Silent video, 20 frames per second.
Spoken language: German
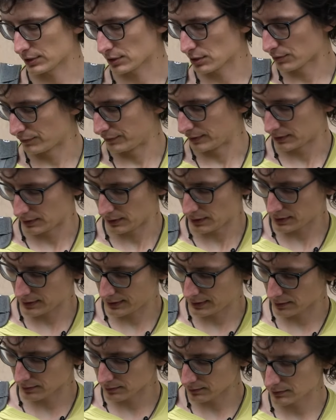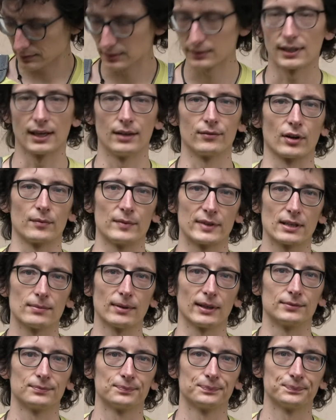hast du es wie ich hier einfach mit
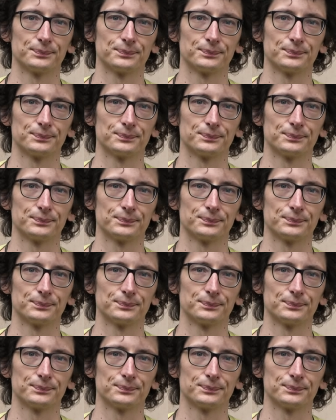dabei.